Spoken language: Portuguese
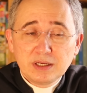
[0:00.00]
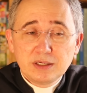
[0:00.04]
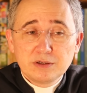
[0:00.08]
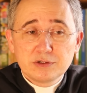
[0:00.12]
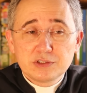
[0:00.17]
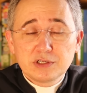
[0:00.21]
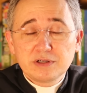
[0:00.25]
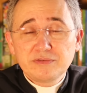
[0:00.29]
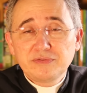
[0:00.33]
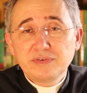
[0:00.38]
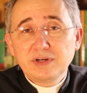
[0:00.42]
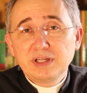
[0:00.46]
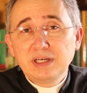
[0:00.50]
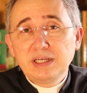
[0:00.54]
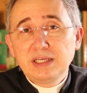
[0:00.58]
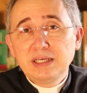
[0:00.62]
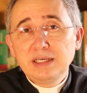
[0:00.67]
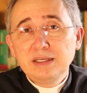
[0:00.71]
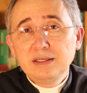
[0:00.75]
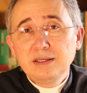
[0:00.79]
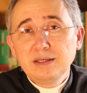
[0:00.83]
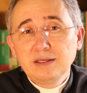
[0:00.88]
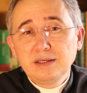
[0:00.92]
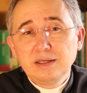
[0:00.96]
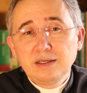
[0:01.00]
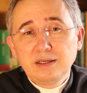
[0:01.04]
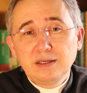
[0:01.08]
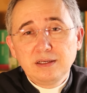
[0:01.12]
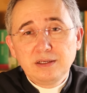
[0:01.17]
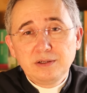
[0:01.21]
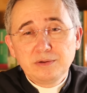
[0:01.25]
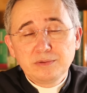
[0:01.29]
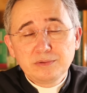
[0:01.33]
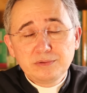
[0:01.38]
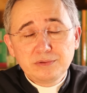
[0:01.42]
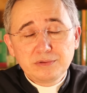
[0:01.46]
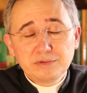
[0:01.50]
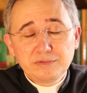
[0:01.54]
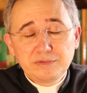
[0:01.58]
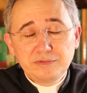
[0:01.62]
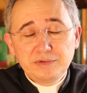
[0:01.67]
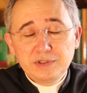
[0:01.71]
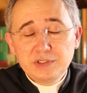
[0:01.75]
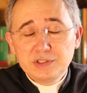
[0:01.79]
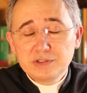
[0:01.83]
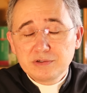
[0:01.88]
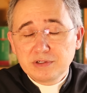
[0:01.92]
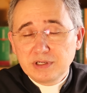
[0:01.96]
Eu já falei em outro
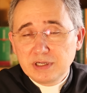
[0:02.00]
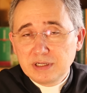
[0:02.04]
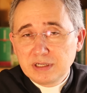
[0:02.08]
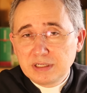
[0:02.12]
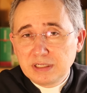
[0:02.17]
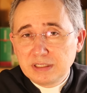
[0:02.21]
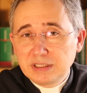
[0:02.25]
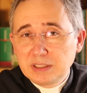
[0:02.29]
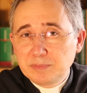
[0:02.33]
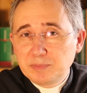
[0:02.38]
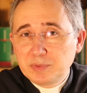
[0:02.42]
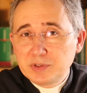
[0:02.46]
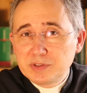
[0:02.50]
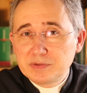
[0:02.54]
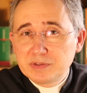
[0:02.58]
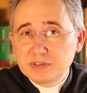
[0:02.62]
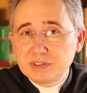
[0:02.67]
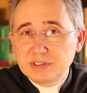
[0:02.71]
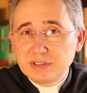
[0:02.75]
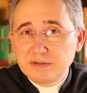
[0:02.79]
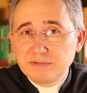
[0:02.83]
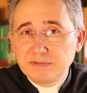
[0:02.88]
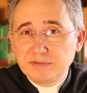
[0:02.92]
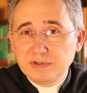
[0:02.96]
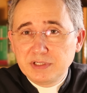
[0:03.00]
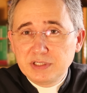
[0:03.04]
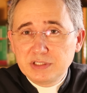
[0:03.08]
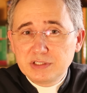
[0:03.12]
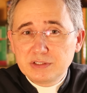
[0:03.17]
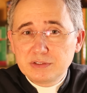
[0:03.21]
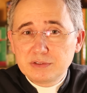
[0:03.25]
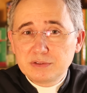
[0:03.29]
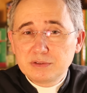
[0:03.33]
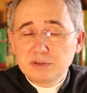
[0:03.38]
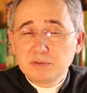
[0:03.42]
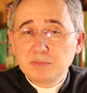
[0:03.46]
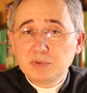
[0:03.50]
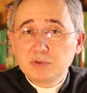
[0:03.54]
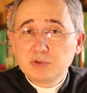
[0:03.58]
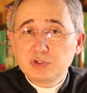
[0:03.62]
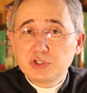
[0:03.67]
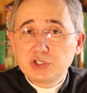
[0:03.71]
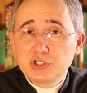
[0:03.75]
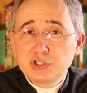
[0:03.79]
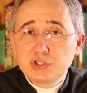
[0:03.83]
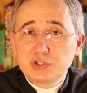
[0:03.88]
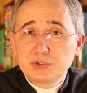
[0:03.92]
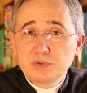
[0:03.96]
vídeo, quero que depois você veja sobre o
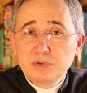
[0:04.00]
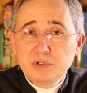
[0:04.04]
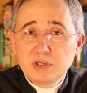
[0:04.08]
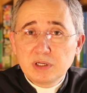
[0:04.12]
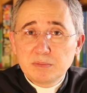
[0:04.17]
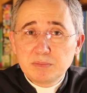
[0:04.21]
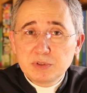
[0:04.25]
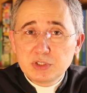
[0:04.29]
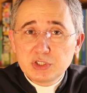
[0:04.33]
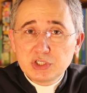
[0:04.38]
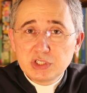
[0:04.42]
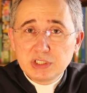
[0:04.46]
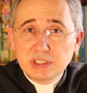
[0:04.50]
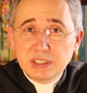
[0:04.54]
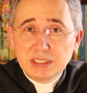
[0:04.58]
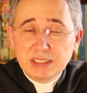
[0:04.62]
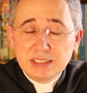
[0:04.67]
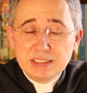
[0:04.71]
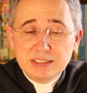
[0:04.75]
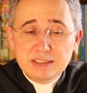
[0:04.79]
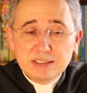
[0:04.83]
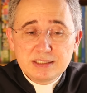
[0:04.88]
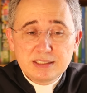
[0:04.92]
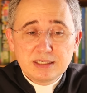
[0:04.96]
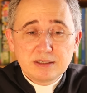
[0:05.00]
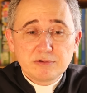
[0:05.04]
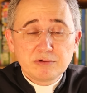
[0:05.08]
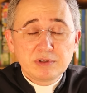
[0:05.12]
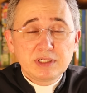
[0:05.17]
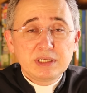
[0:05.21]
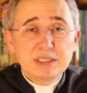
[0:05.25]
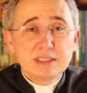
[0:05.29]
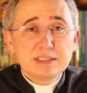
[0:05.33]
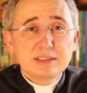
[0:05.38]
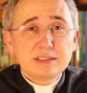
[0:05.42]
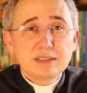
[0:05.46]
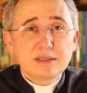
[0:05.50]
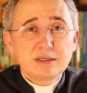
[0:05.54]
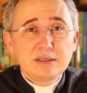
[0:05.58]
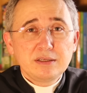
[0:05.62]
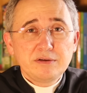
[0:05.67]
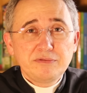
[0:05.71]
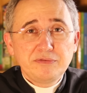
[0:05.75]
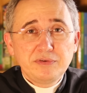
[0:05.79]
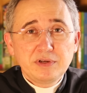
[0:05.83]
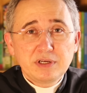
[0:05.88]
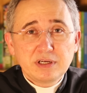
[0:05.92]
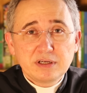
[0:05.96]
jejum e abstinência, o que
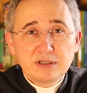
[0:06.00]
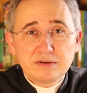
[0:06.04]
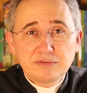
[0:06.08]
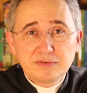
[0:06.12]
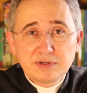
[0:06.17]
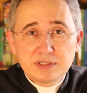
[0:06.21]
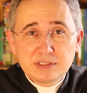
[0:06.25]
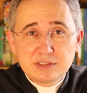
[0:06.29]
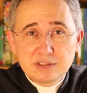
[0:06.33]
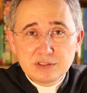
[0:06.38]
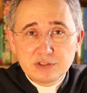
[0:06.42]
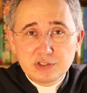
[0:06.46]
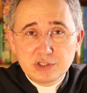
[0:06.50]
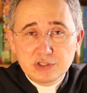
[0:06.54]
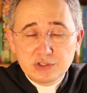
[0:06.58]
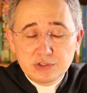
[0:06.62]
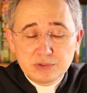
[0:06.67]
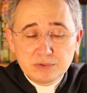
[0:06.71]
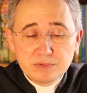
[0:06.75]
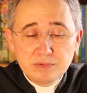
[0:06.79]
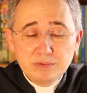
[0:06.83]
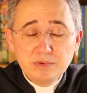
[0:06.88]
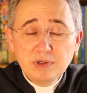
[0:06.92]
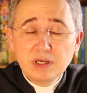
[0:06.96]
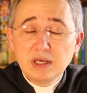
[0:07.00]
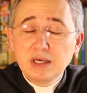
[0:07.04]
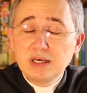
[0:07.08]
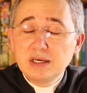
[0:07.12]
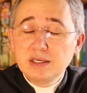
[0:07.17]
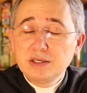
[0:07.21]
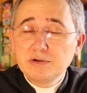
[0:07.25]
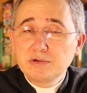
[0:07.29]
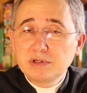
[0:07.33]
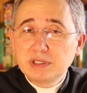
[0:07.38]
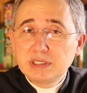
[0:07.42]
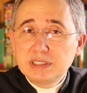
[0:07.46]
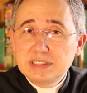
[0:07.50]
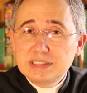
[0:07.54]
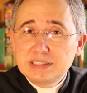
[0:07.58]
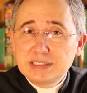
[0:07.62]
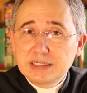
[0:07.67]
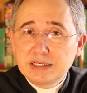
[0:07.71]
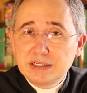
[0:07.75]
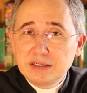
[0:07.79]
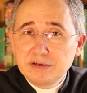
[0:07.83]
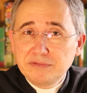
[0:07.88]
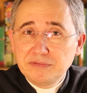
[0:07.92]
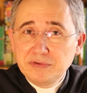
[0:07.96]
significa fazer jejum e o que
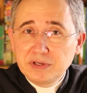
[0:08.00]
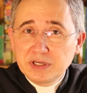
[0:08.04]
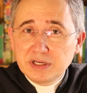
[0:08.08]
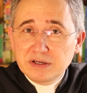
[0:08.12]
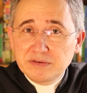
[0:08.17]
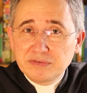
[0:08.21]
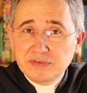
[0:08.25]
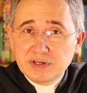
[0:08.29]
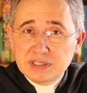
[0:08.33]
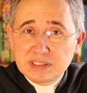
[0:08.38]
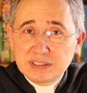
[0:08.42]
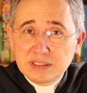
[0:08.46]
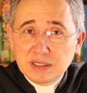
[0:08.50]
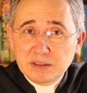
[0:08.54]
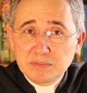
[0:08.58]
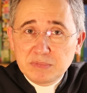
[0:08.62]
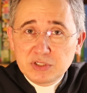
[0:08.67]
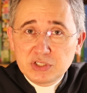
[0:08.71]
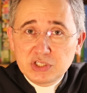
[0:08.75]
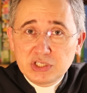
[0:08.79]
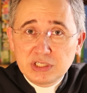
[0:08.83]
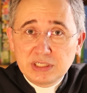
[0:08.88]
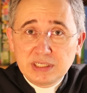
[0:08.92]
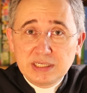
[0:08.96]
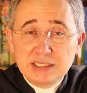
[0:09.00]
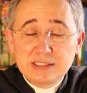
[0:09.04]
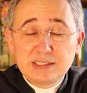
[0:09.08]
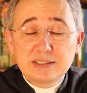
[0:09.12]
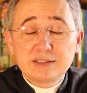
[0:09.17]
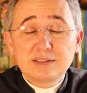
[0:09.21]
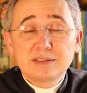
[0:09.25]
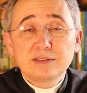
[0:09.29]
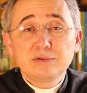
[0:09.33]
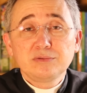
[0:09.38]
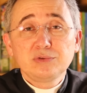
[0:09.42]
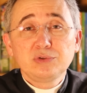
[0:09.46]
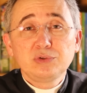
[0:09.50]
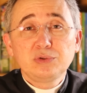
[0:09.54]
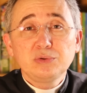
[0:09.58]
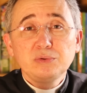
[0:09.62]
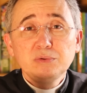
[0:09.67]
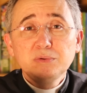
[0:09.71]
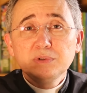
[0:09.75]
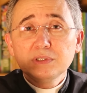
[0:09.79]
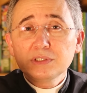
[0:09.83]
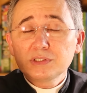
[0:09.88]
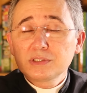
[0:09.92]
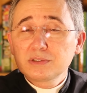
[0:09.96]
significa fazer abstinência. São
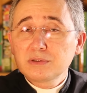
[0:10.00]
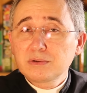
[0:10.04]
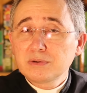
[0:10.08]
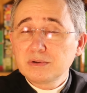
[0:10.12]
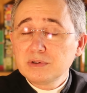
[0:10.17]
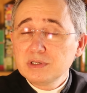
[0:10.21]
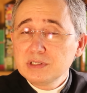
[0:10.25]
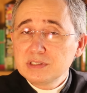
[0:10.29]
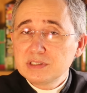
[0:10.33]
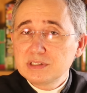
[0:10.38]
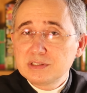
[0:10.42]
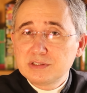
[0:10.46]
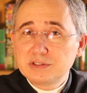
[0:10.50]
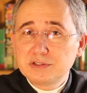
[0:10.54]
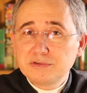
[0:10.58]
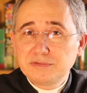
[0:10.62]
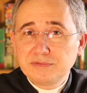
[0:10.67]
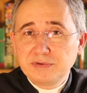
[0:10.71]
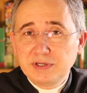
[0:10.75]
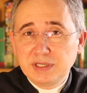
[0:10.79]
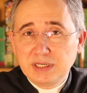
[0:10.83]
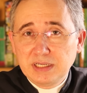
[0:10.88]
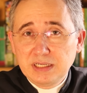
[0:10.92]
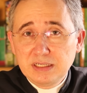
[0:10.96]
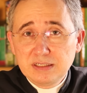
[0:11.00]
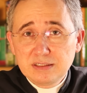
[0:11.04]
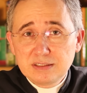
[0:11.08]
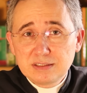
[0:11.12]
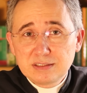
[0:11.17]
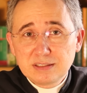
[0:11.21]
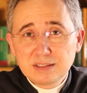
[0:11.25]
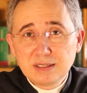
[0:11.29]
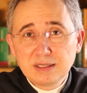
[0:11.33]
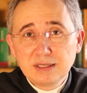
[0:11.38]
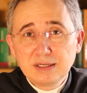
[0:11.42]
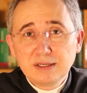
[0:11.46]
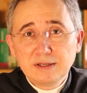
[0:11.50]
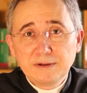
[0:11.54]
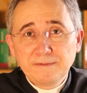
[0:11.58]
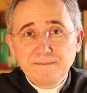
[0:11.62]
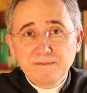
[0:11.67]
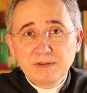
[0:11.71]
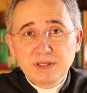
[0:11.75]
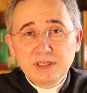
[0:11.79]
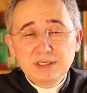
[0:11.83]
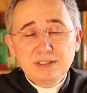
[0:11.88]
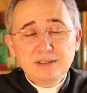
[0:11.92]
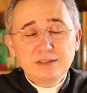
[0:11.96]
duas coisas diferentes.
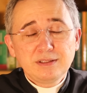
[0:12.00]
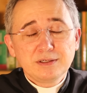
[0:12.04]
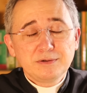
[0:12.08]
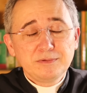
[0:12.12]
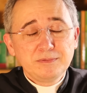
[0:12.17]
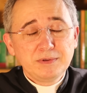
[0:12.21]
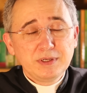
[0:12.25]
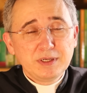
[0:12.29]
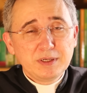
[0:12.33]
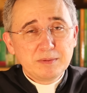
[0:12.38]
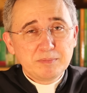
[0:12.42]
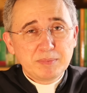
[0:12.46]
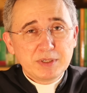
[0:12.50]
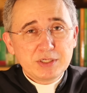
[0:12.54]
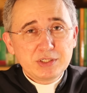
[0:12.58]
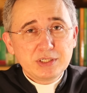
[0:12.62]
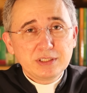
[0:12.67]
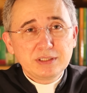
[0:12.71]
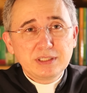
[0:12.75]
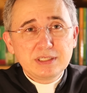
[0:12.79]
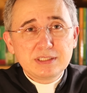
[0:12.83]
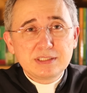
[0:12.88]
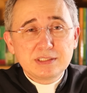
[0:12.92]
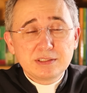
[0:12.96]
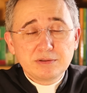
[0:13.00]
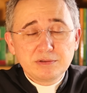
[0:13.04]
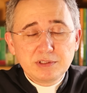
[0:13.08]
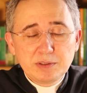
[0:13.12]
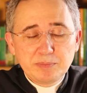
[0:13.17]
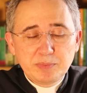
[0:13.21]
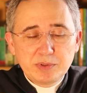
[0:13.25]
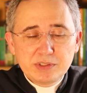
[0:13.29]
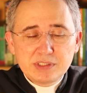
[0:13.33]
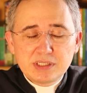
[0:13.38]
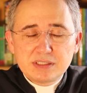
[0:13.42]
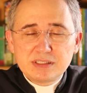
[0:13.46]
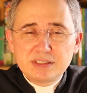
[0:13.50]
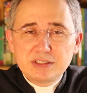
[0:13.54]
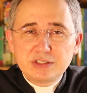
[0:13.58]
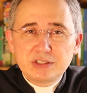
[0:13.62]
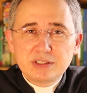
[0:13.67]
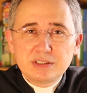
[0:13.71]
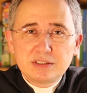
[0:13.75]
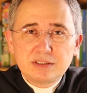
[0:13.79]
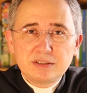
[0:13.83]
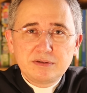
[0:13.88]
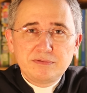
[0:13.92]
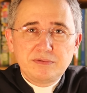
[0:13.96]
Né? Então, preste atenção, depois
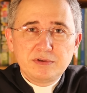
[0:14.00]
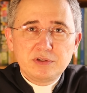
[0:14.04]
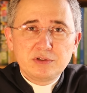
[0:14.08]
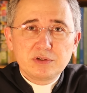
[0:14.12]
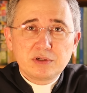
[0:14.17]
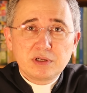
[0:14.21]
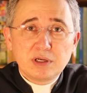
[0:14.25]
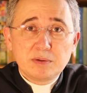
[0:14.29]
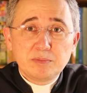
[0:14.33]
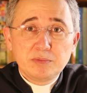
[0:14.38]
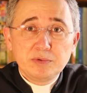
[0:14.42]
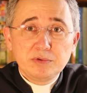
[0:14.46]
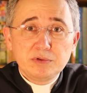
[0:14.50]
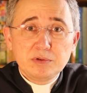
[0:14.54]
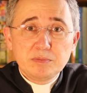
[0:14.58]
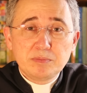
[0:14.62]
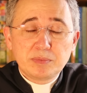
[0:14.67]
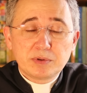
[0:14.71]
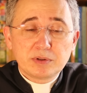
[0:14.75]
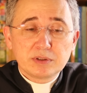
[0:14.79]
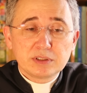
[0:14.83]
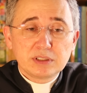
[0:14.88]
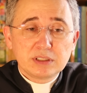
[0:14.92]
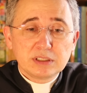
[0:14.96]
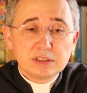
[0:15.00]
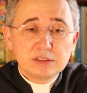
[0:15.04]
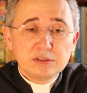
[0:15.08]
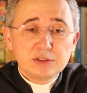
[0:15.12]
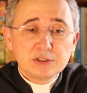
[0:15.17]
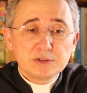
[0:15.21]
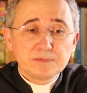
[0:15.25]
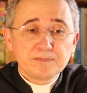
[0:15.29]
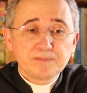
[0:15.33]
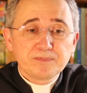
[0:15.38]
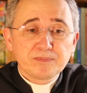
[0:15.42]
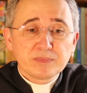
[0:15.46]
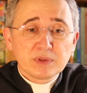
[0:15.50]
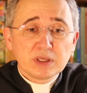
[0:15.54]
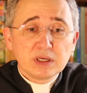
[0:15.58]
assiste esse vídeo que é muito importante.